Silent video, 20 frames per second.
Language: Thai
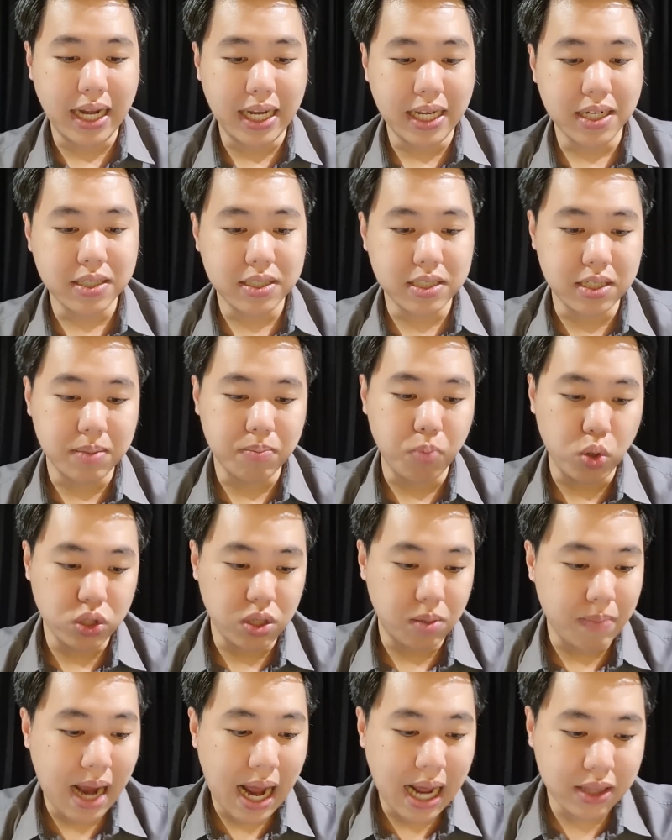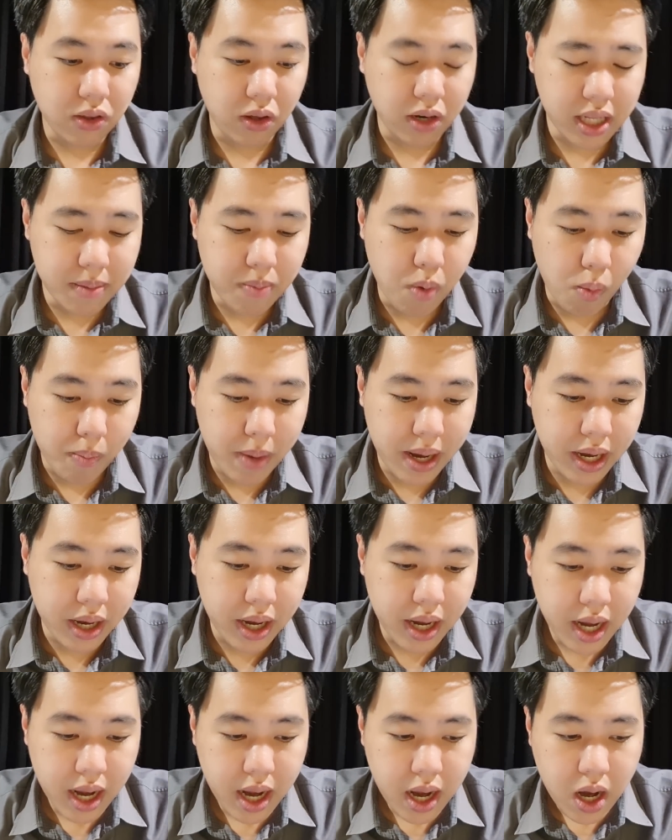อันนี้ก็คือบทสัมภาษณ์ตอนที่ผมไป
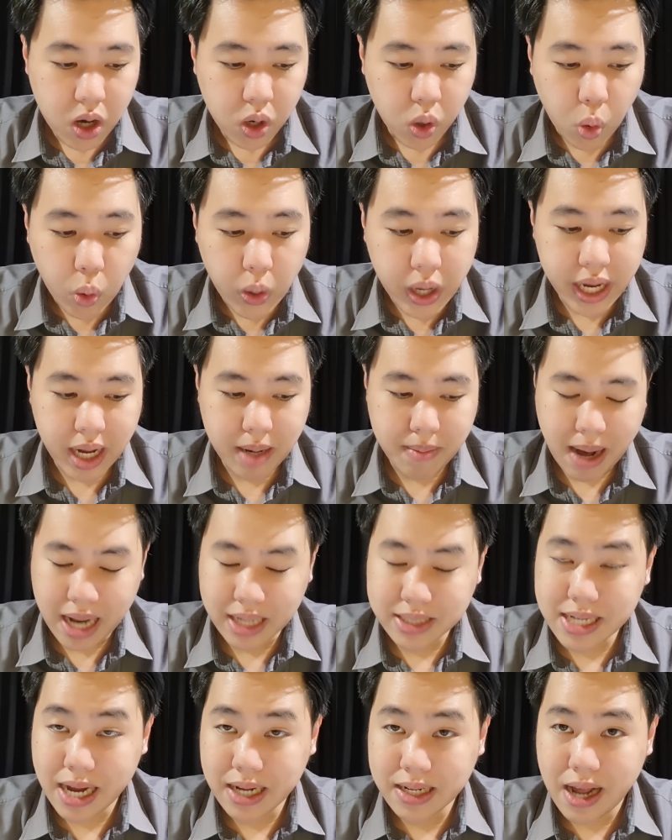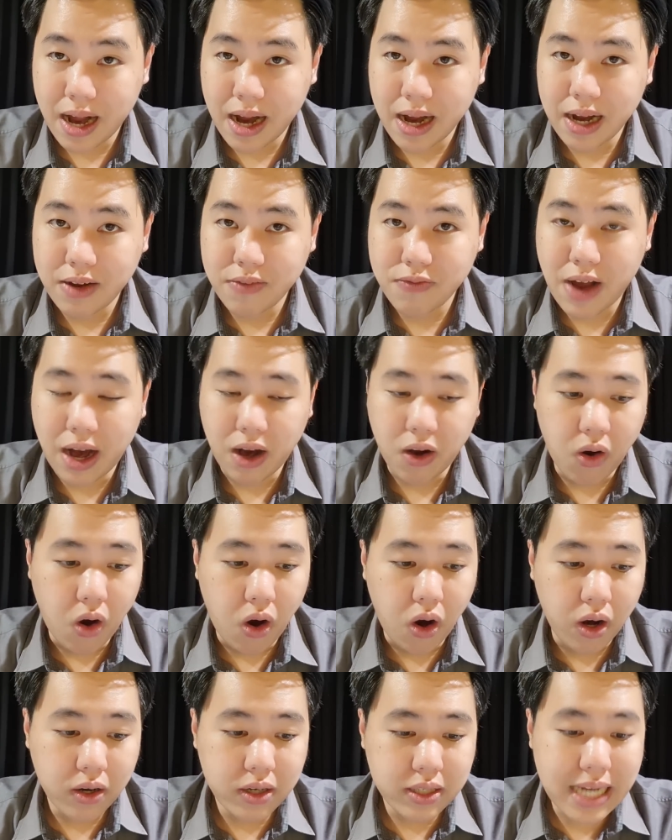คุยกันมาจากทางฝั่งขอ
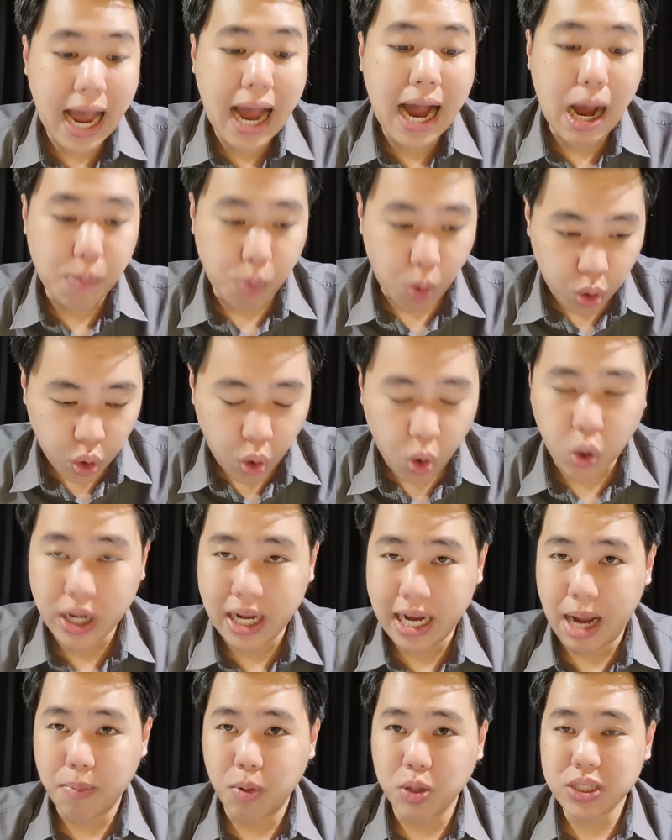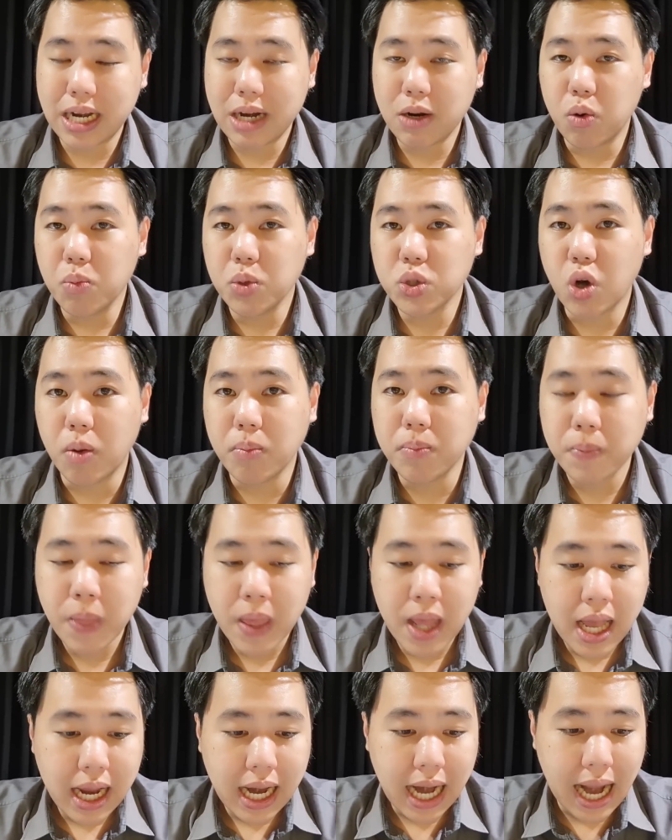งยางอพอลโลนะครับเพราะฉะนั้นคุณผู้ชม
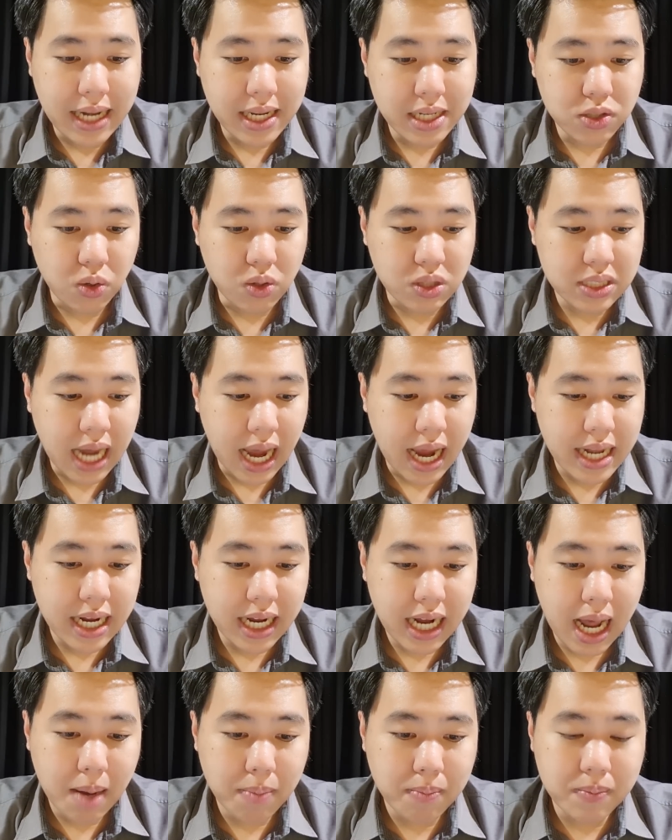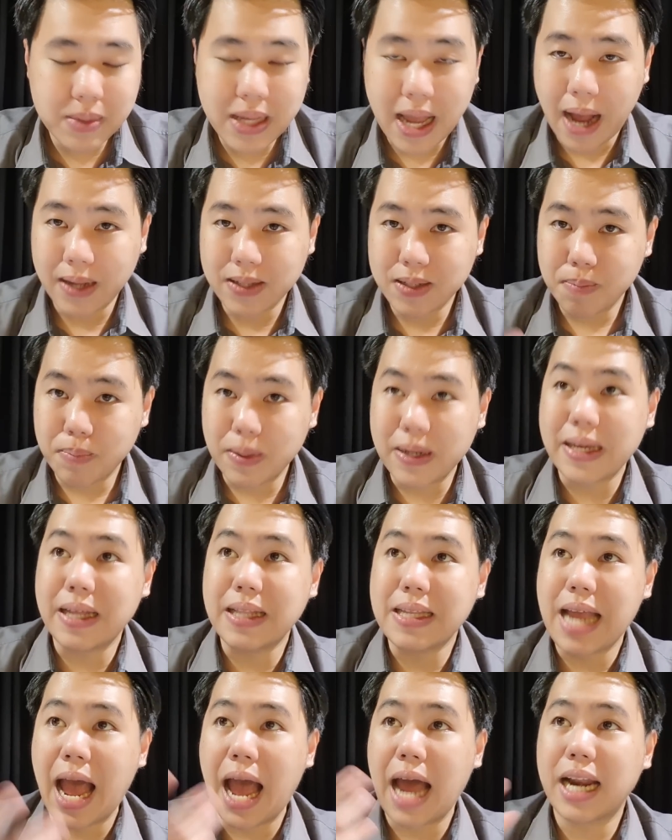ใครที่สนใจนะครับอยากจะเปลี่ยน
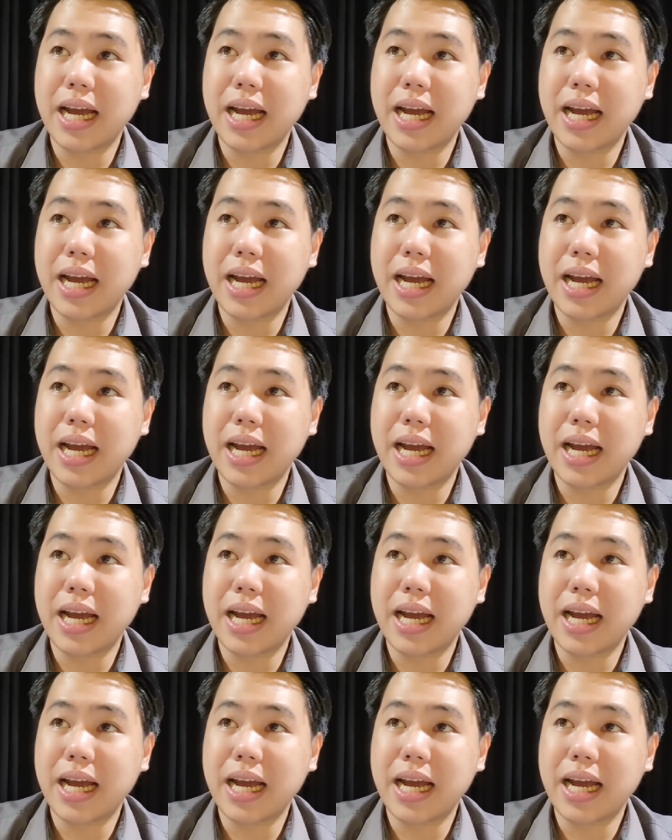ยาง